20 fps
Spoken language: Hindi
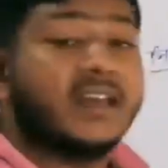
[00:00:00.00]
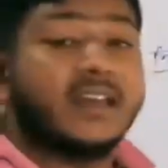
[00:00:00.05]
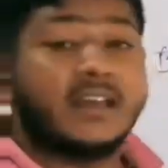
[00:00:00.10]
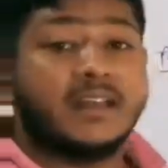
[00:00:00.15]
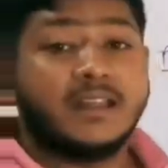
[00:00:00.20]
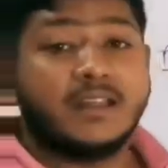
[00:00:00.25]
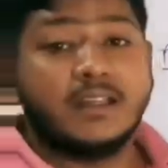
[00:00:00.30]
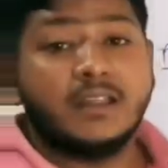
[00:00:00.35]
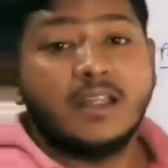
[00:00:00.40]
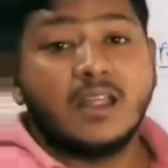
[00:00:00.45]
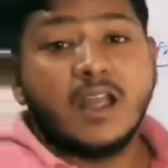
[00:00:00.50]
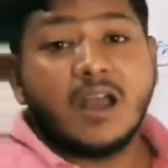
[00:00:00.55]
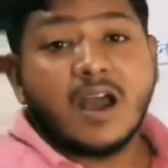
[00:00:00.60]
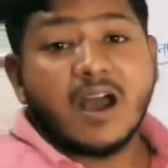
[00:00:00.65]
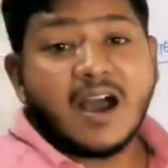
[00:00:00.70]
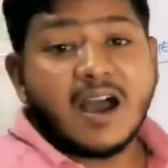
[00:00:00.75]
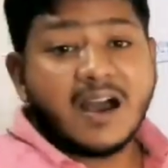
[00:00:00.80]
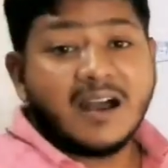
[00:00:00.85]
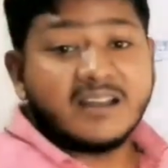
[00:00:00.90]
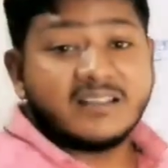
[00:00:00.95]
है
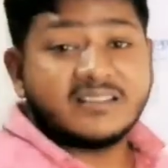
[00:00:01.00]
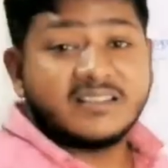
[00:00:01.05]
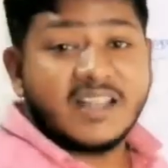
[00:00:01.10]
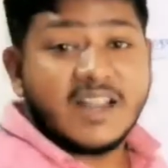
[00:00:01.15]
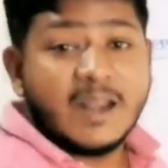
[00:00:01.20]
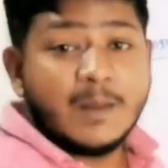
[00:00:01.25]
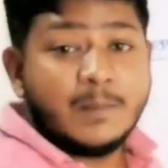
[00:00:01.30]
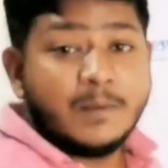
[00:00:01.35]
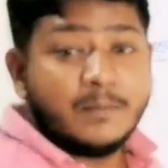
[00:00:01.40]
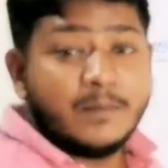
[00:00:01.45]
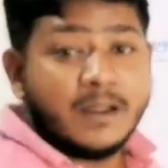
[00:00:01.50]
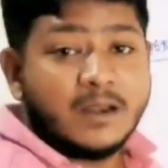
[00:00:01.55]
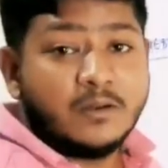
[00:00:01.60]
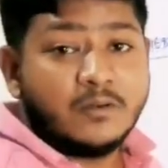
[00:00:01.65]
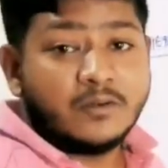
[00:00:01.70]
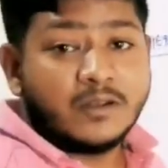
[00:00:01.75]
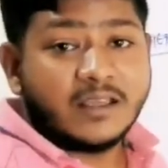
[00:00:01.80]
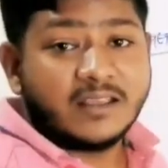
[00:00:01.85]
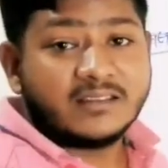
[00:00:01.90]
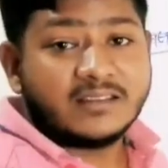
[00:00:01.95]
और सेल्फ
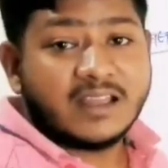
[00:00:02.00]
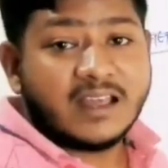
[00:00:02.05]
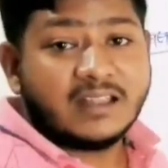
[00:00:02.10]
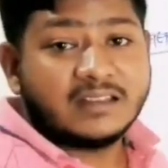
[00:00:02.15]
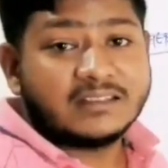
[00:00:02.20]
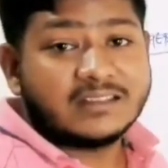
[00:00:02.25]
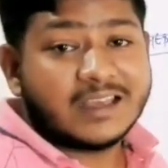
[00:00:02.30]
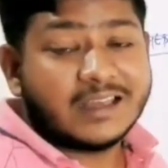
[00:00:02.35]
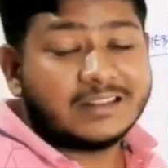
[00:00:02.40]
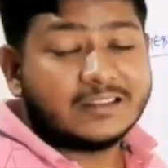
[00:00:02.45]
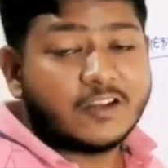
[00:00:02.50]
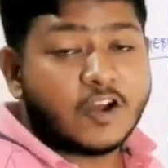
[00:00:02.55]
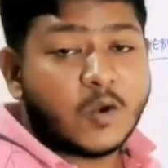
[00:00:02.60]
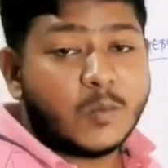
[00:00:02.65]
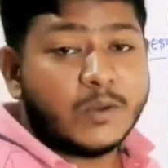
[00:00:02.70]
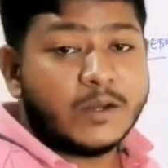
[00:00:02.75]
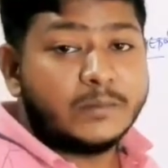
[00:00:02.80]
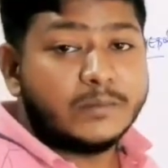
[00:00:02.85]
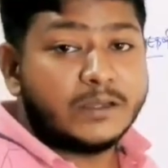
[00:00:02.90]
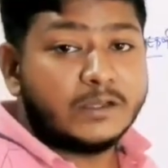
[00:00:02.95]
वैल्यू के साथ साथ
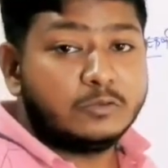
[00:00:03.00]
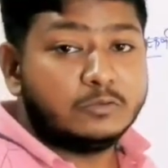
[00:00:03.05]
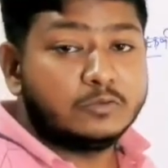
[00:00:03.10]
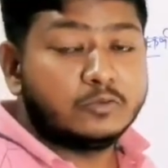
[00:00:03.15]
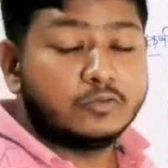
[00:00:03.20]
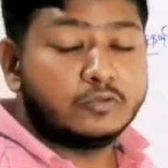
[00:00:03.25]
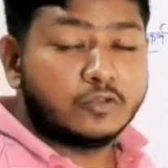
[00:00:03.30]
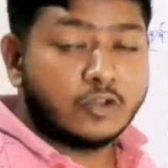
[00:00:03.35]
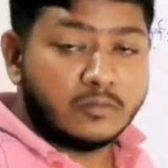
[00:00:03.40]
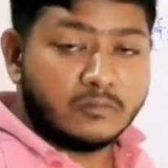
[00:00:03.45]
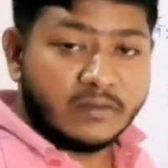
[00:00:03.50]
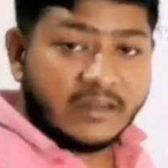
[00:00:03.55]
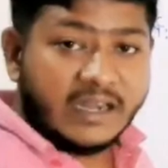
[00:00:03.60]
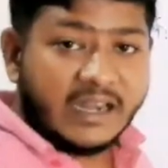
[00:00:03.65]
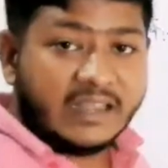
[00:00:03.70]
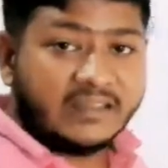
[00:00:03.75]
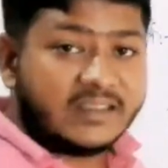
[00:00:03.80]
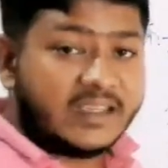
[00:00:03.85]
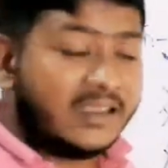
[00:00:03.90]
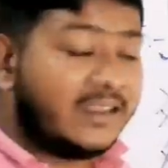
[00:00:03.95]
कॉमन वैल्यू दोनों
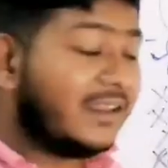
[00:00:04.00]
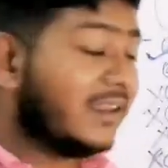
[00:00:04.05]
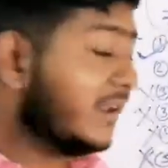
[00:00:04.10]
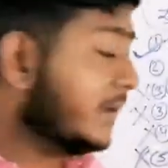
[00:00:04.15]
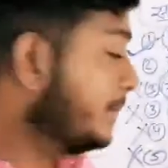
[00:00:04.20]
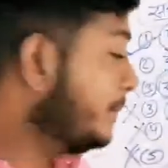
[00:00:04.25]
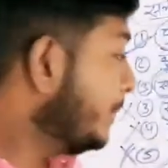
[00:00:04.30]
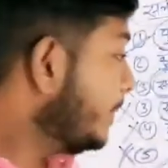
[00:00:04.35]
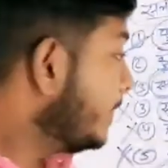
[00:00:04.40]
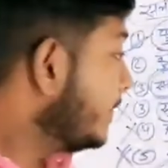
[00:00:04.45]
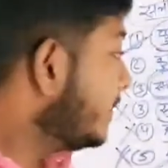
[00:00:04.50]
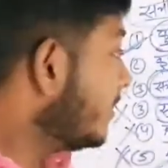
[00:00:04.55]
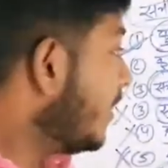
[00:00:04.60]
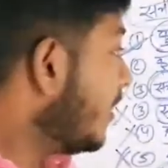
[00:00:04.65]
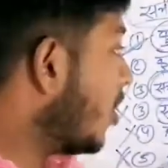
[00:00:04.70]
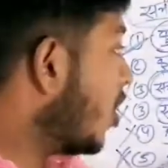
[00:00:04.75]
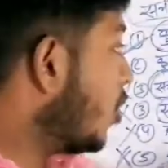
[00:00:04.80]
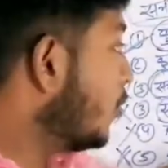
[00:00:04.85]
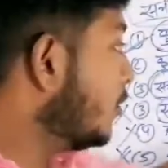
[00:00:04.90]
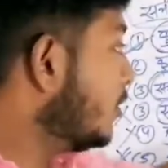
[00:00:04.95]
मिलना चाहिए
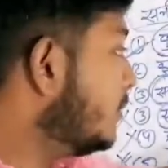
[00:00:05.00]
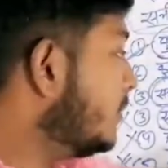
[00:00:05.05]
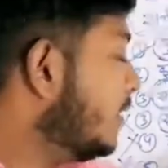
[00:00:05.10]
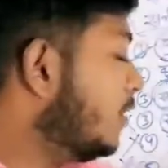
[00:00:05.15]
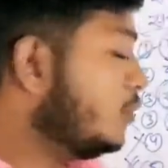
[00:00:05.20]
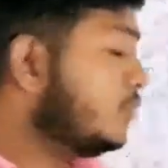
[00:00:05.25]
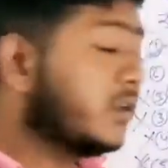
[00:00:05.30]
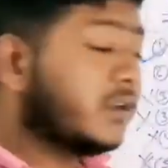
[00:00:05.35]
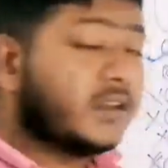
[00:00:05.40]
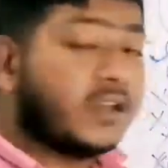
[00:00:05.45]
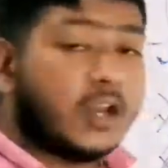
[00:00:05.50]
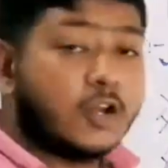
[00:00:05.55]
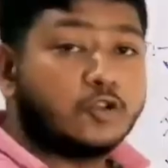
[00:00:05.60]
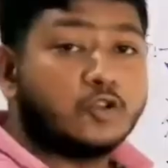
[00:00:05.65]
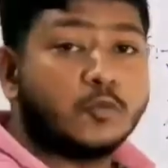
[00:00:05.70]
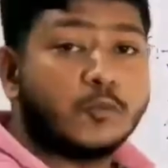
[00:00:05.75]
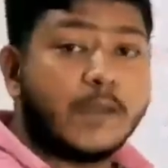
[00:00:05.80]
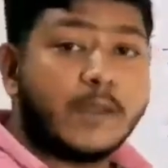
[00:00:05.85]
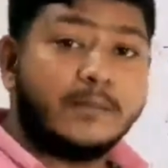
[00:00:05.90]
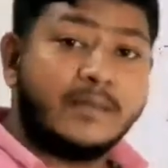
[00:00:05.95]
द कॉमन वैल्यू तो डेढ़
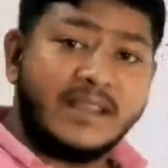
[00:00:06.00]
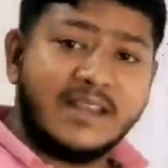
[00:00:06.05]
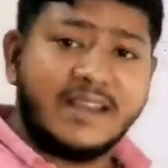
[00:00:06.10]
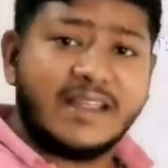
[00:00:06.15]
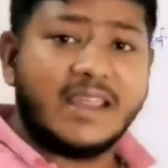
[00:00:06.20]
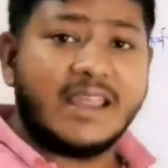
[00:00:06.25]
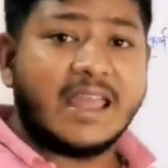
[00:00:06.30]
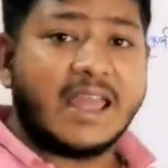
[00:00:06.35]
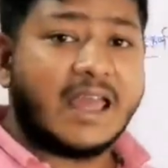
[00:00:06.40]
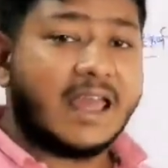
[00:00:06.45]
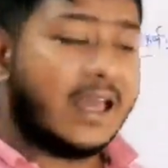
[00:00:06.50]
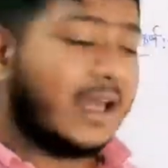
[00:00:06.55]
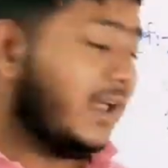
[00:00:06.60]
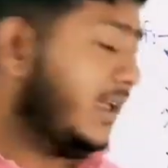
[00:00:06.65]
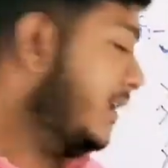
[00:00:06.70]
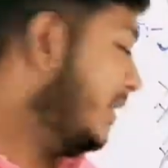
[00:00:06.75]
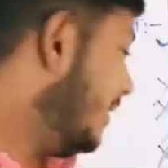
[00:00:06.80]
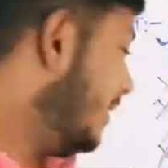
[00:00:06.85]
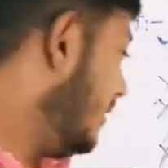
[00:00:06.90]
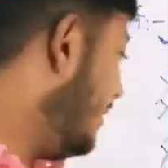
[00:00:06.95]
सौ रुपया मिल गया
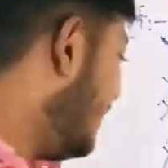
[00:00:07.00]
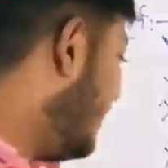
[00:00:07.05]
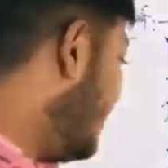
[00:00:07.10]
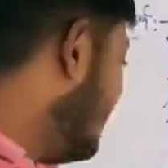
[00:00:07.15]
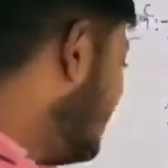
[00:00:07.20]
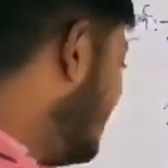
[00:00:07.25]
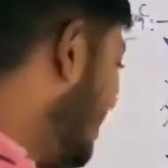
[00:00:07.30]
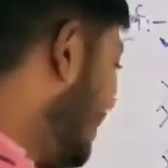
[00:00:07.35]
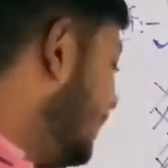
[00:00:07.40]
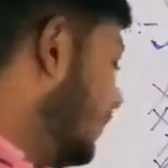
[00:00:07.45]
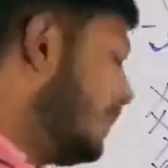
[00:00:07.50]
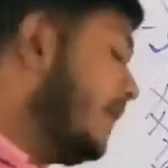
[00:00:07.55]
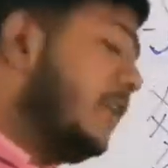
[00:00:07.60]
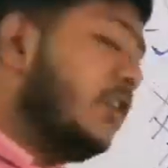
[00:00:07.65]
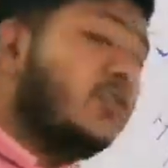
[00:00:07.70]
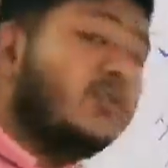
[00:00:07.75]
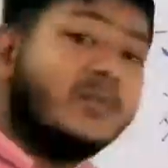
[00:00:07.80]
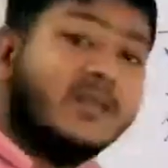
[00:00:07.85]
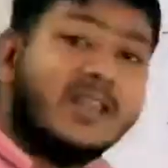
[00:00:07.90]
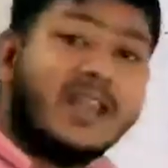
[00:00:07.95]
लेकिन सेल्फ
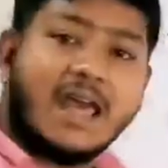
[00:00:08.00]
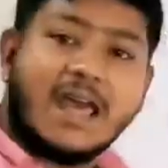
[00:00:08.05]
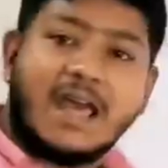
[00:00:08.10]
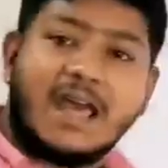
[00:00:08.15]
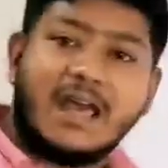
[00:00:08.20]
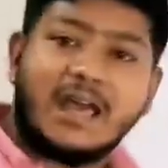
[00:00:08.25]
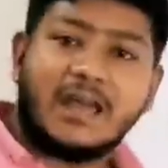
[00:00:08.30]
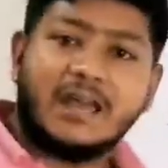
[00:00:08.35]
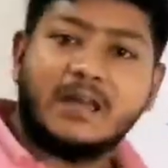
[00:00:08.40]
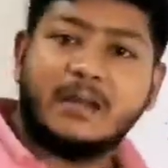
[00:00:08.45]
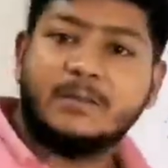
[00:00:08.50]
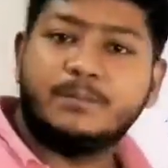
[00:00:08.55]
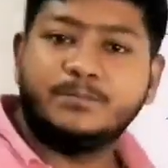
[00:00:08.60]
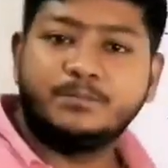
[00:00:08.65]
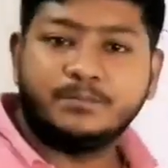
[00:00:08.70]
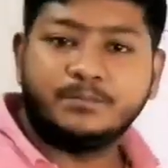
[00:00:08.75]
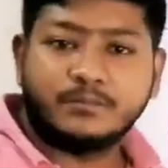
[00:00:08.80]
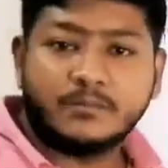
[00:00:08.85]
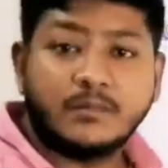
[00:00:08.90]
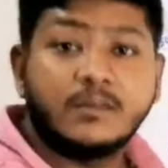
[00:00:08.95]
वैल्यू मिला
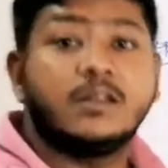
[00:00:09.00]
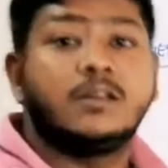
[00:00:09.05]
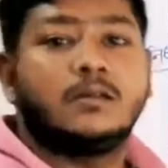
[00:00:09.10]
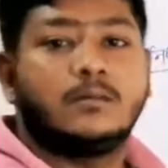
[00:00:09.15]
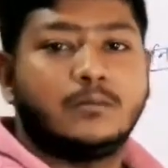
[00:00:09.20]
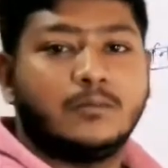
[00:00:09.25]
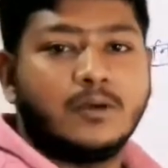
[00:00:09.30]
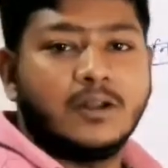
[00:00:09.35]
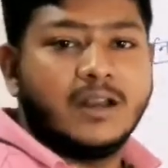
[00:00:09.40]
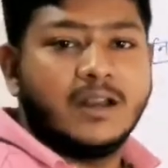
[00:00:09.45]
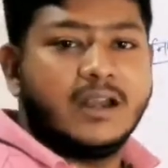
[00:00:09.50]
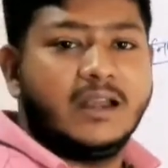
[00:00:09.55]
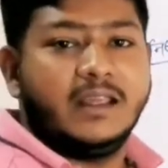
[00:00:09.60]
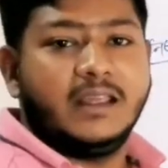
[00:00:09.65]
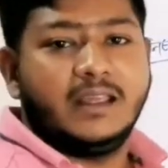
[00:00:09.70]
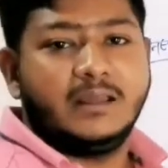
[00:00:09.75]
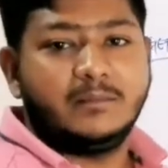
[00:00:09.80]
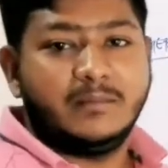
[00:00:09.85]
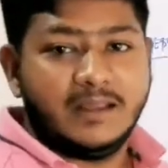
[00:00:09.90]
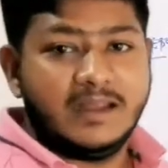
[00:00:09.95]
बोल
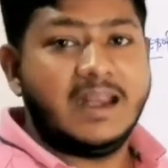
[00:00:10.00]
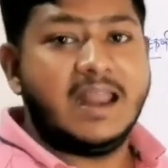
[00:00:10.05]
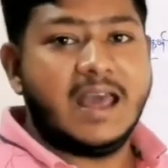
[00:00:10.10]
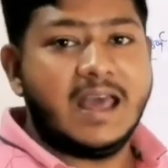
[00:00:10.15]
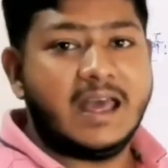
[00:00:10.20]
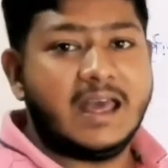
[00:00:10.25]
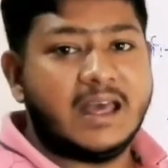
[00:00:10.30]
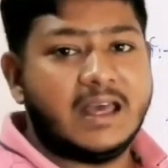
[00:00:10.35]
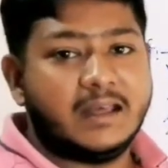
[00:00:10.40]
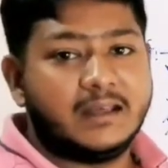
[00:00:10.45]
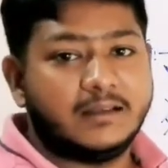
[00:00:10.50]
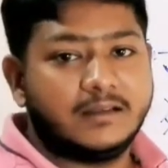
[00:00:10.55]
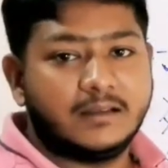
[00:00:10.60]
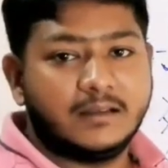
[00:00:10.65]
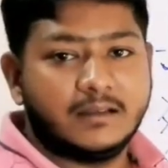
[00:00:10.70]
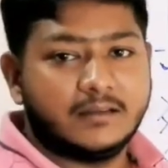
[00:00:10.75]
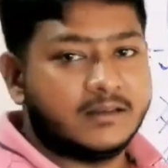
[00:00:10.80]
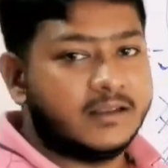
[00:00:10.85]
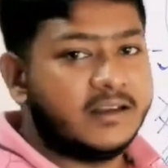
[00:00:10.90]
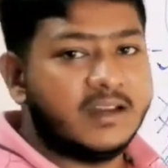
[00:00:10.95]
रही मिला
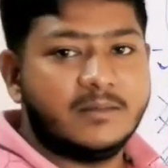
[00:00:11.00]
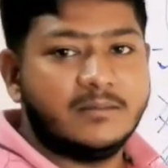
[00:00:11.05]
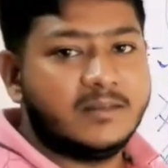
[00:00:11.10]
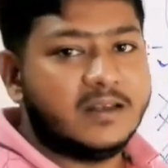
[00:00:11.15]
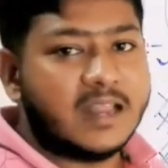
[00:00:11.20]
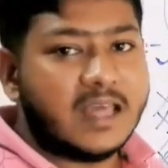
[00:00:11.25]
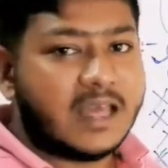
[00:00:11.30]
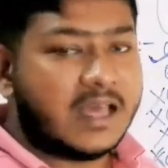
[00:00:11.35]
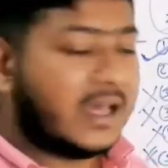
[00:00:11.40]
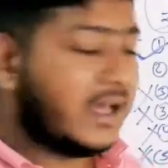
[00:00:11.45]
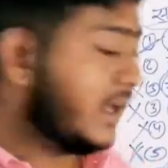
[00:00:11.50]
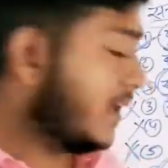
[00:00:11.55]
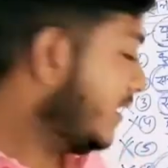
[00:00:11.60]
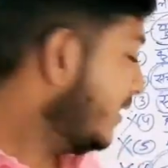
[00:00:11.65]
नहीं ना मिला